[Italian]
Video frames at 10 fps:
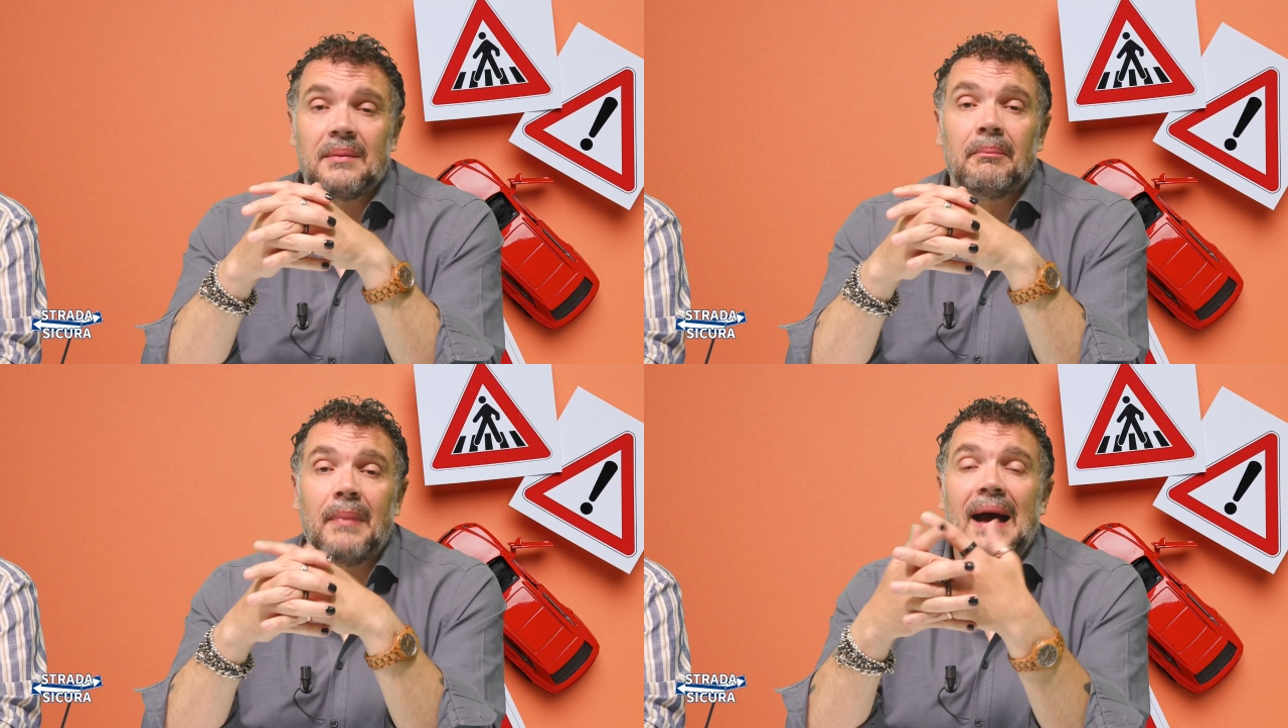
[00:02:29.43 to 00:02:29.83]

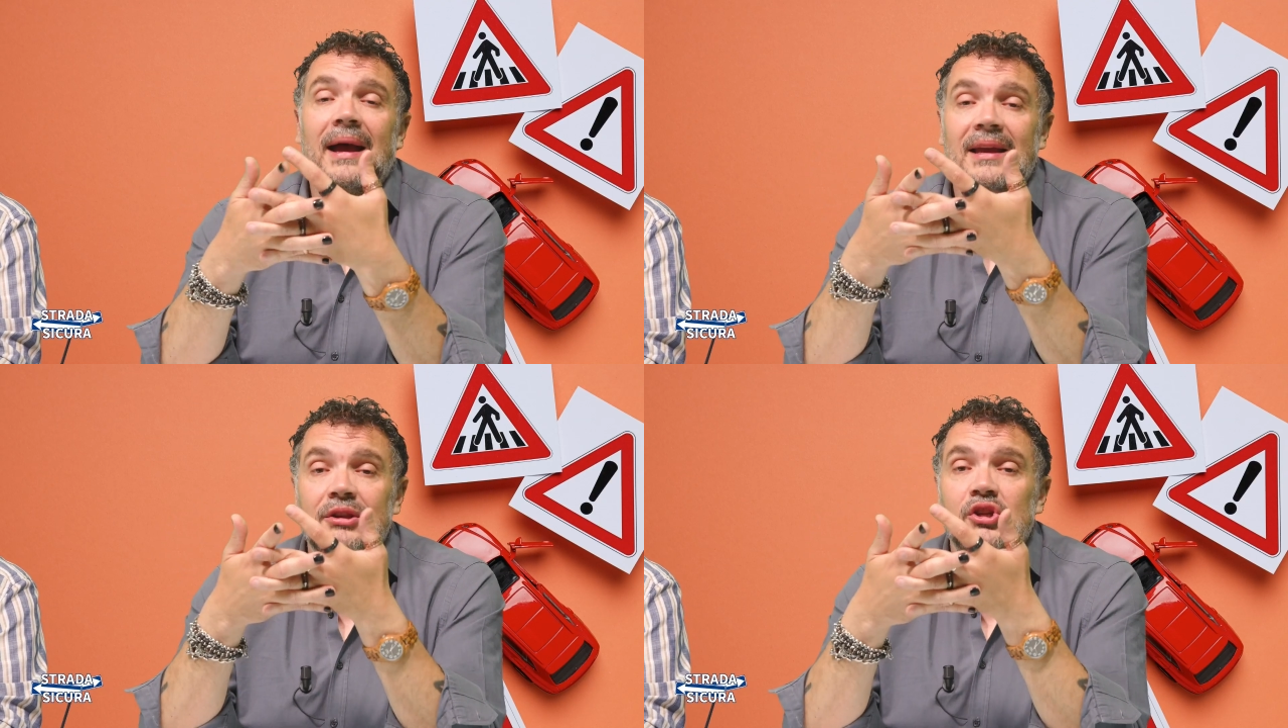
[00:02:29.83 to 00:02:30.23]
Sì.
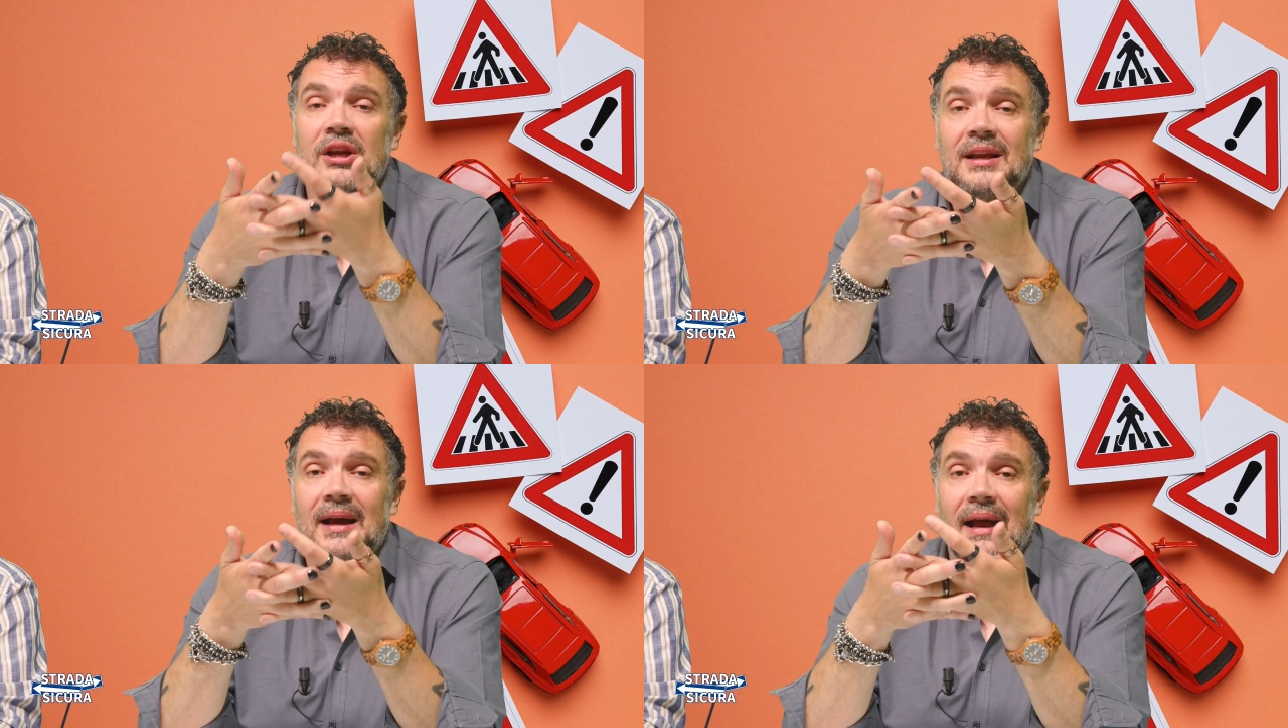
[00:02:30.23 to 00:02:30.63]
Ma in
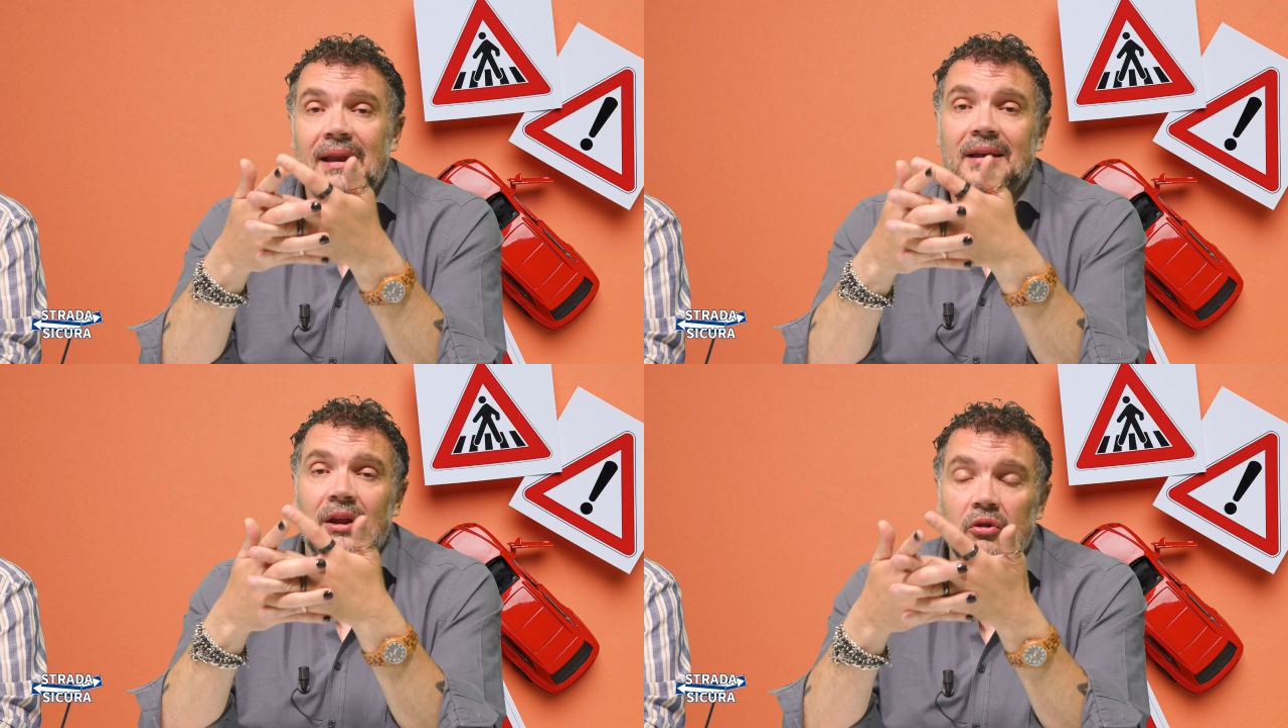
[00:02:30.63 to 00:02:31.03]

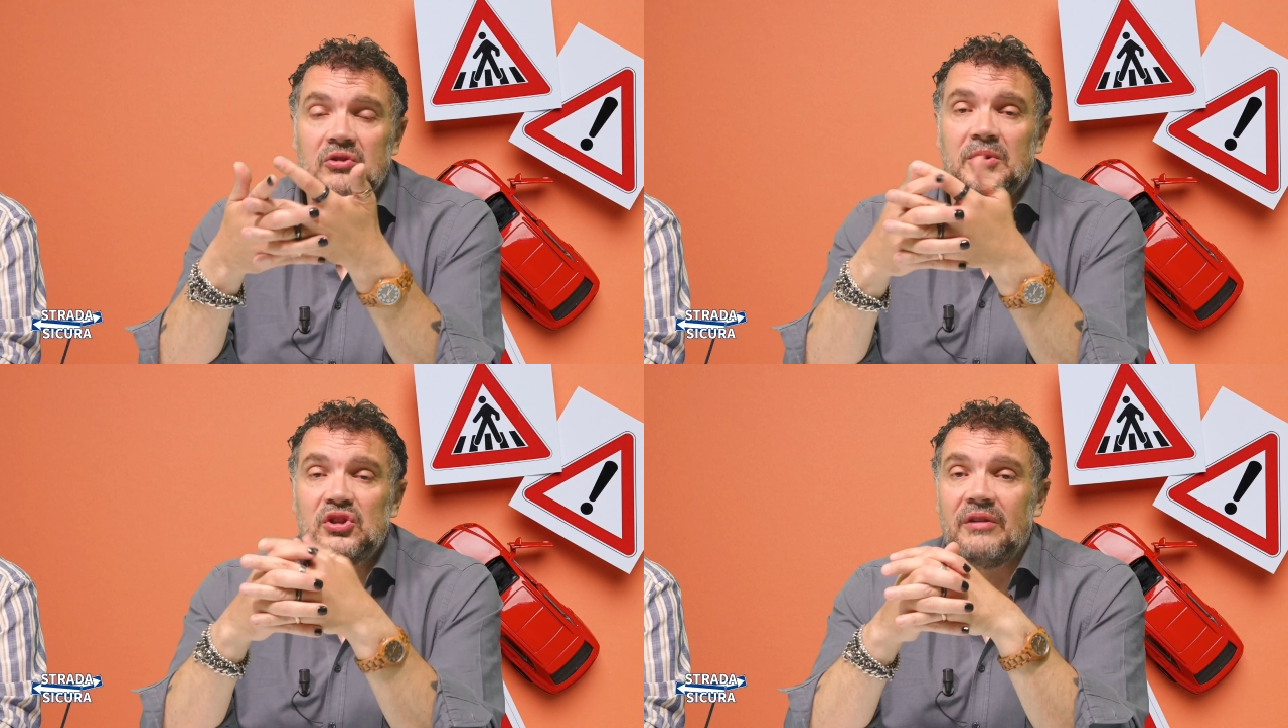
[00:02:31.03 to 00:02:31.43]
generale, nello
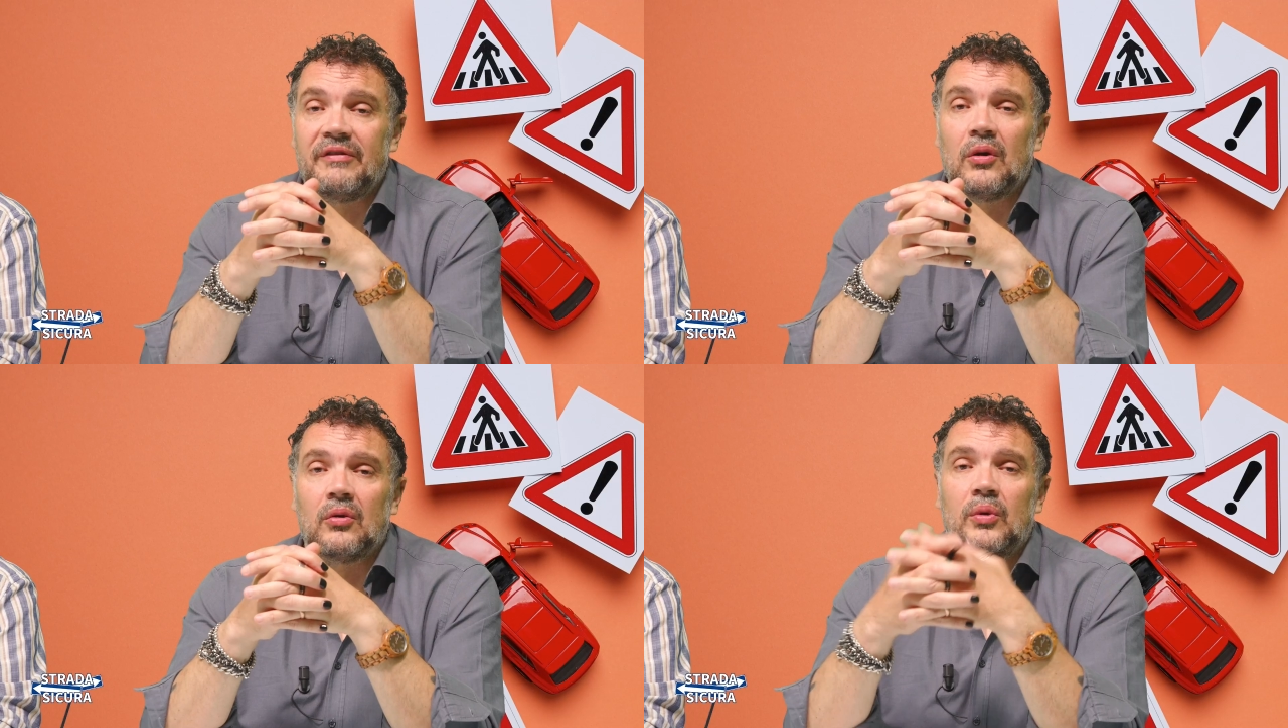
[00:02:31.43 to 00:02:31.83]

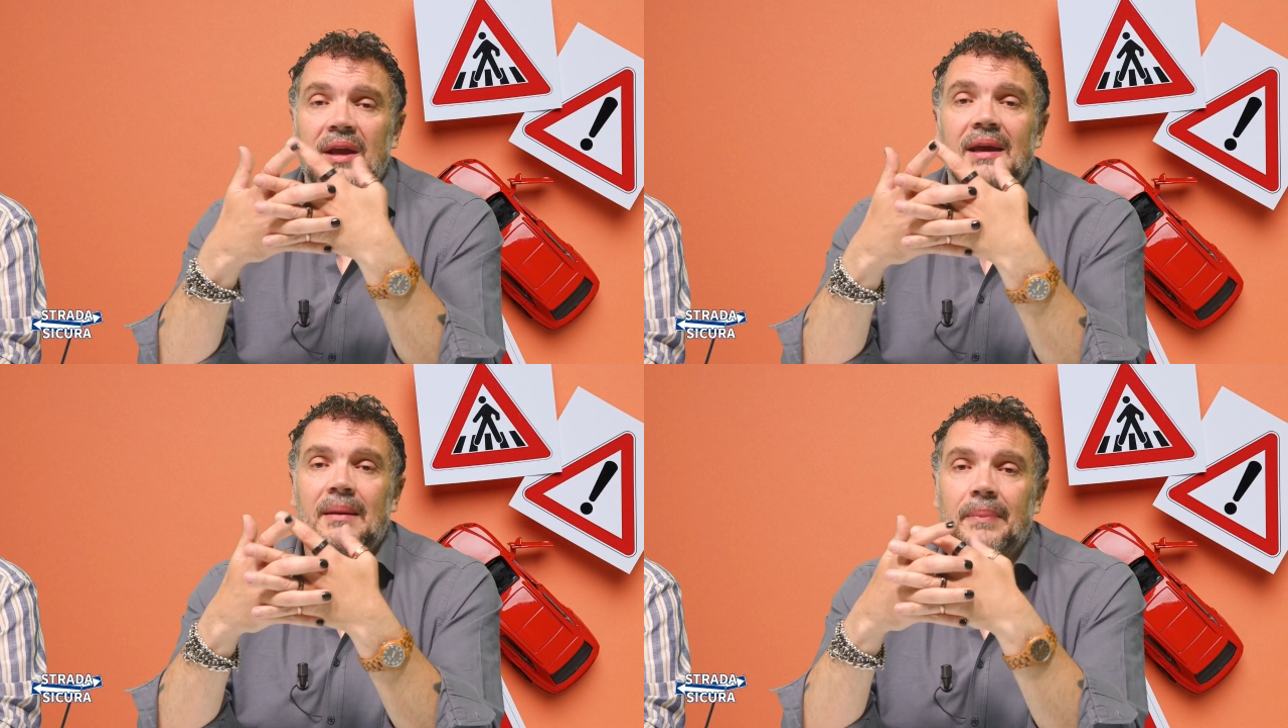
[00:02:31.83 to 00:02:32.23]
specifico,
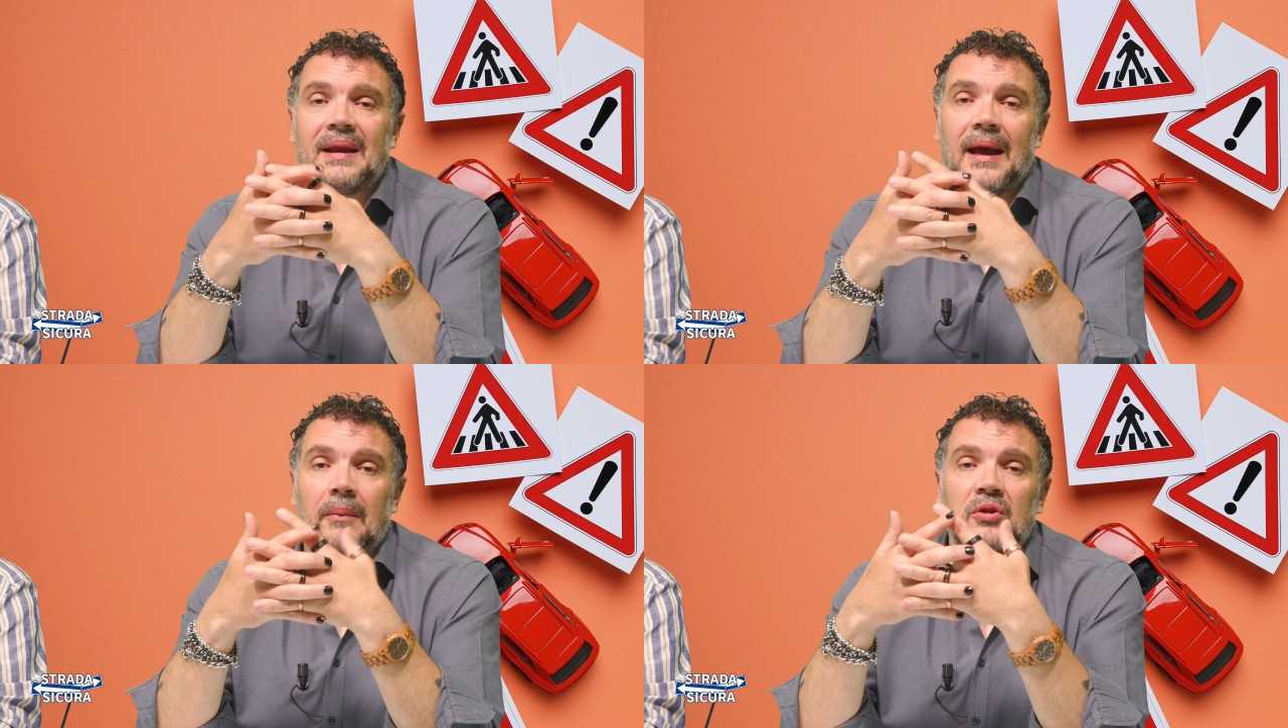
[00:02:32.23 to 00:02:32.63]
qui
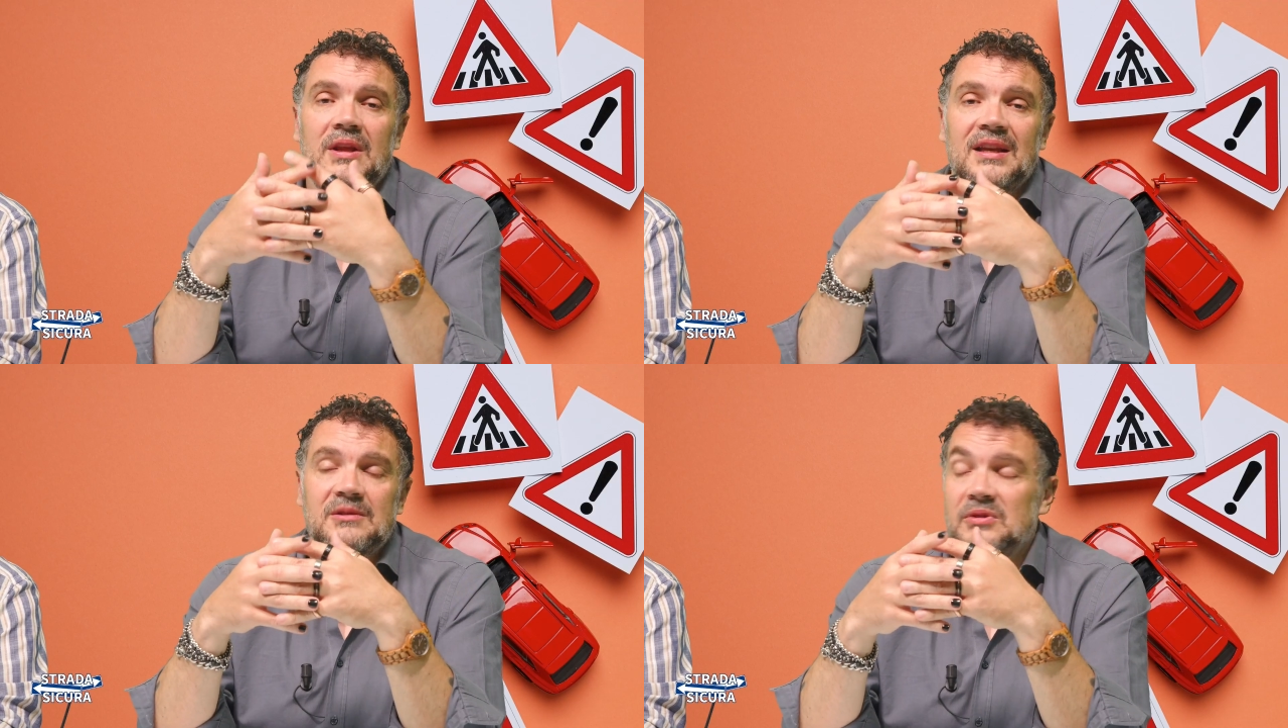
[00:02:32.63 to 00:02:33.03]
parliamo
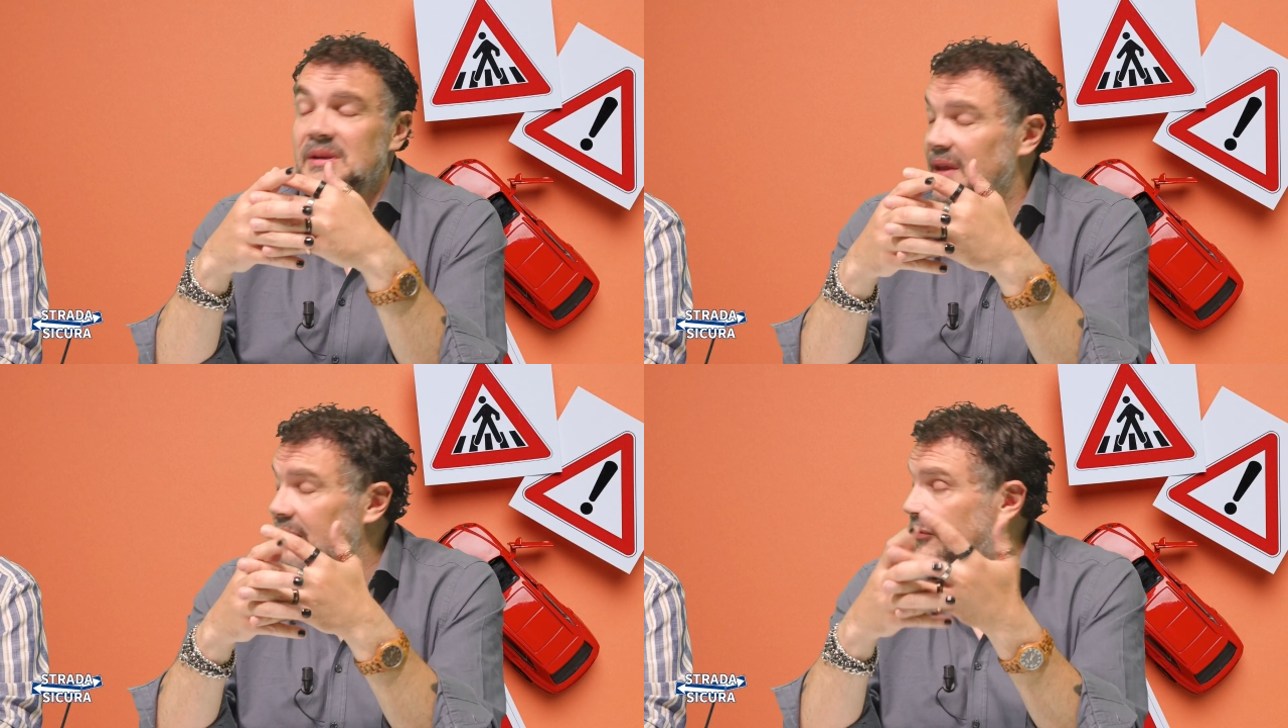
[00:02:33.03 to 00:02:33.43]
di responsabilità